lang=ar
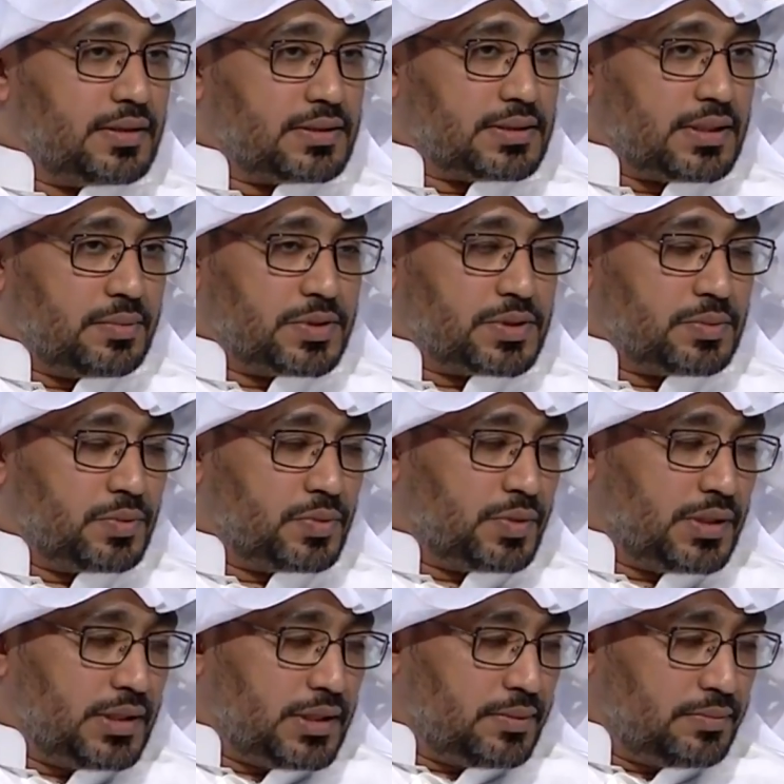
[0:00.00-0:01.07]
صاحب
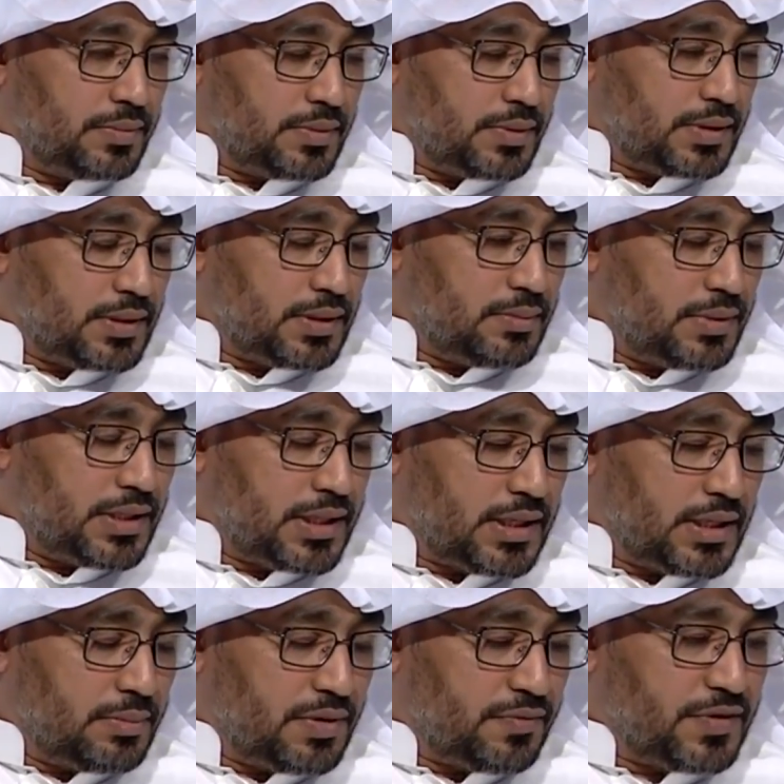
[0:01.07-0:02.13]
السمو
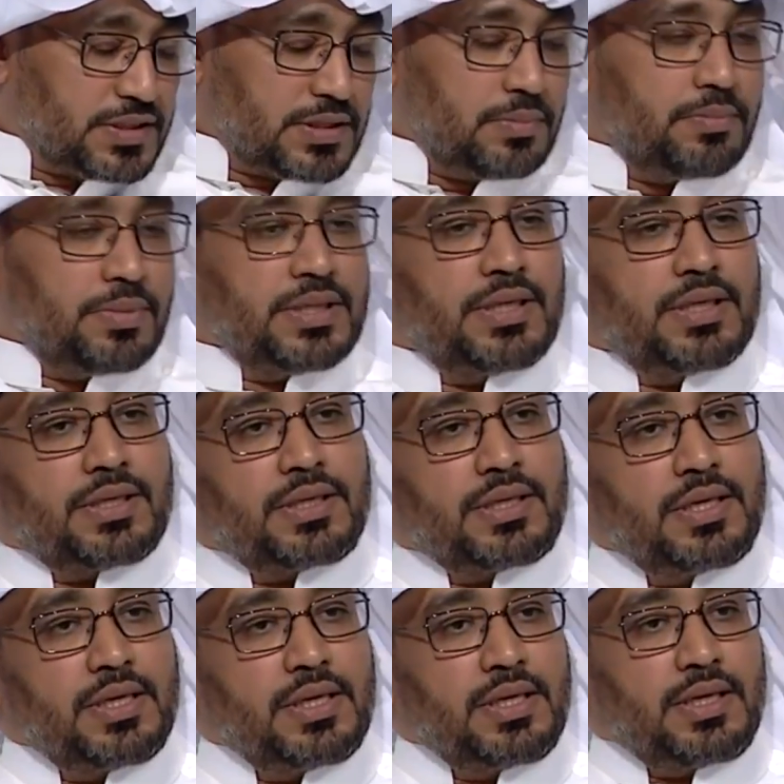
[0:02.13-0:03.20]
الملكي الامير فيصل بن بندر
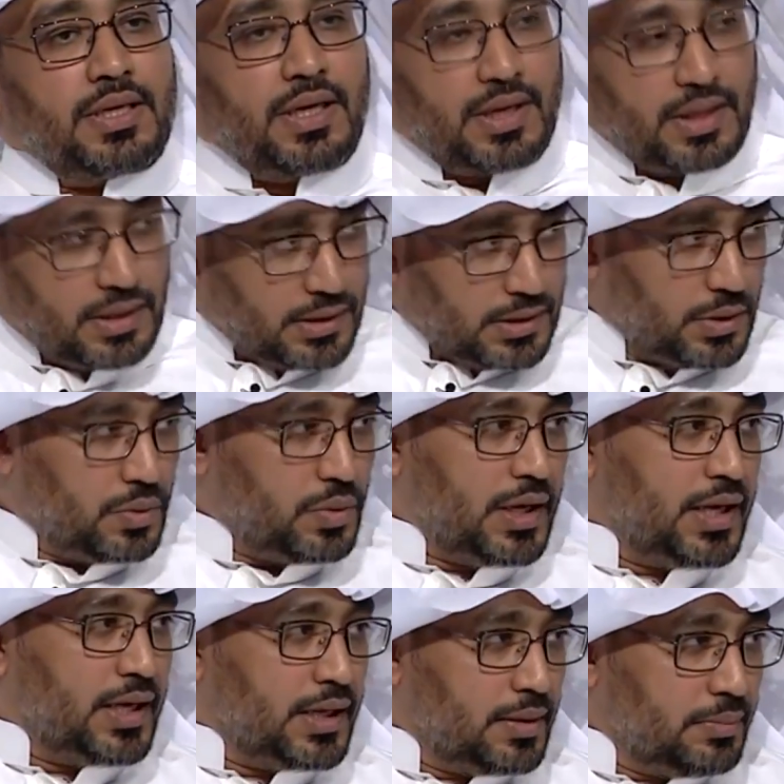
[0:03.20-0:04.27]
اللي هو
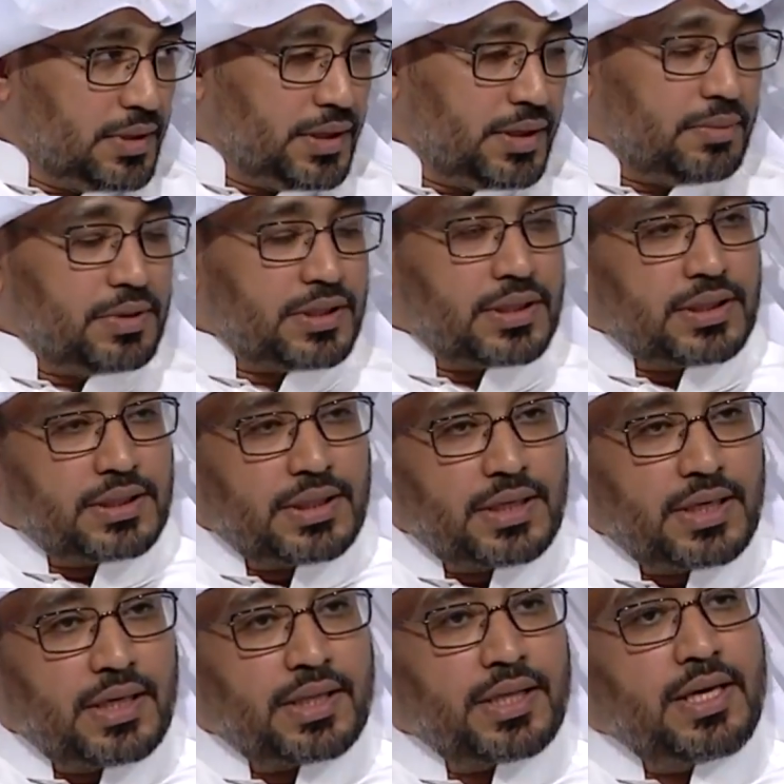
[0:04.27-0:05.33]
حاليا امير منطقه
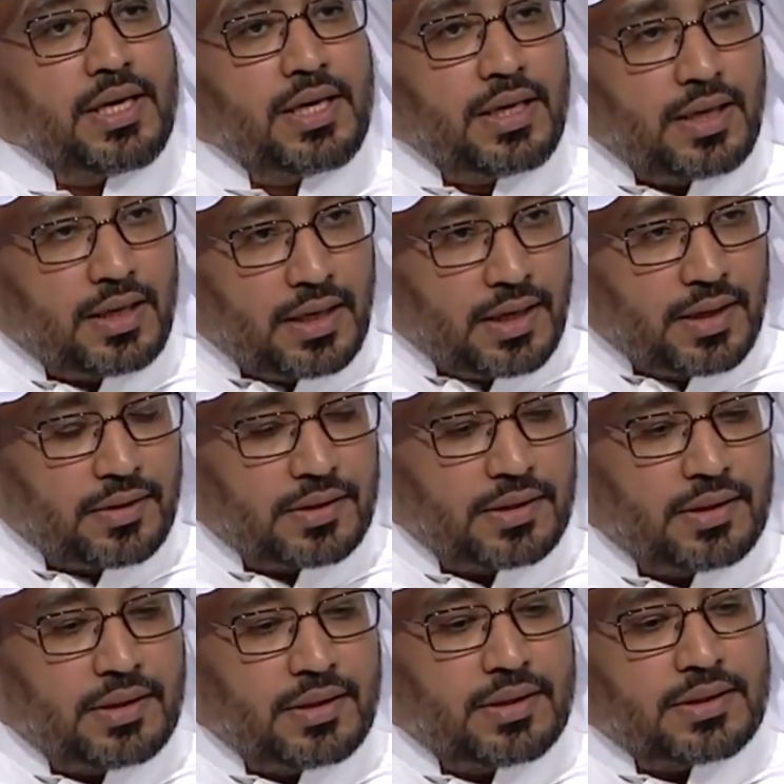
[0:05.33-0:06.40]
الرياض
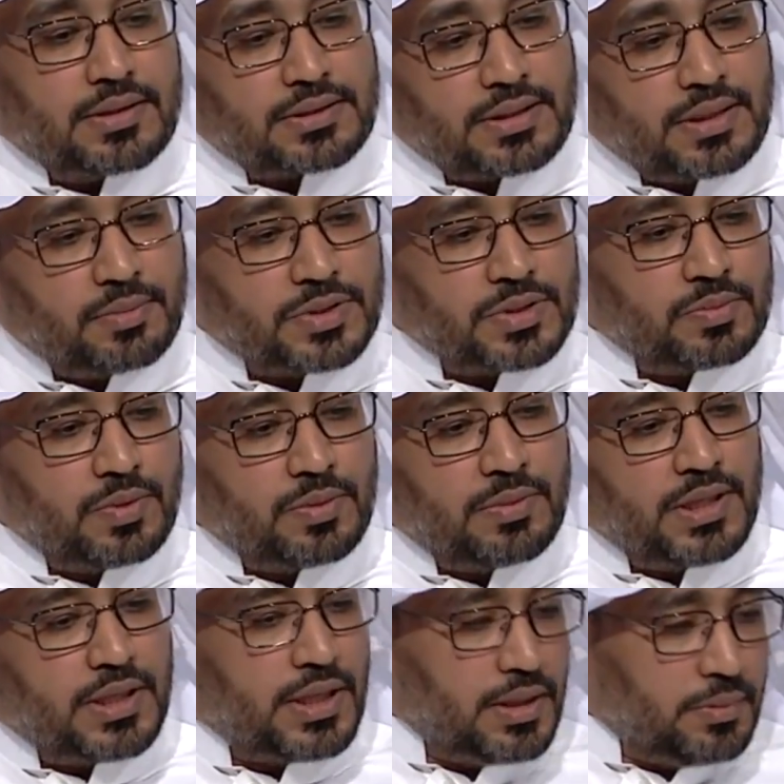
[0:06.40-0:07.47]
ايضا آه، صاحب السمو
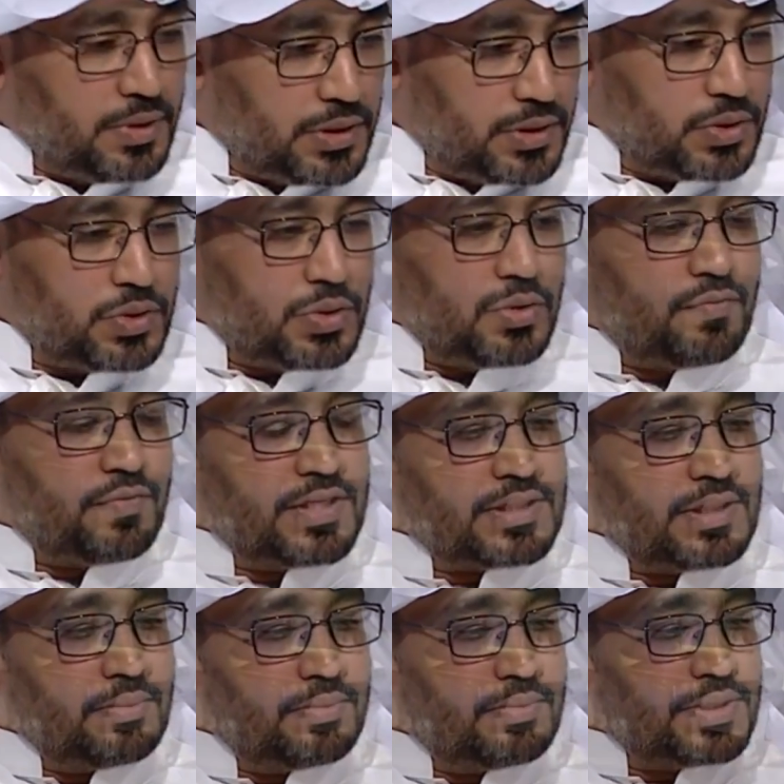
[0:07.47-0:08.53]
الملكي الامير الدكتور
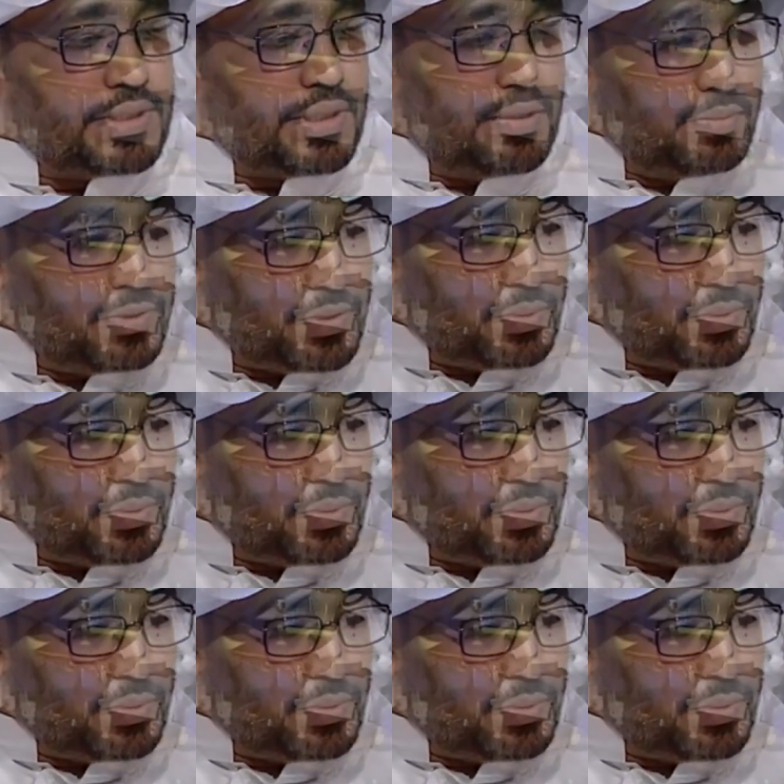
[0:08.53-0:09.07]
فيصل بن مشعل بن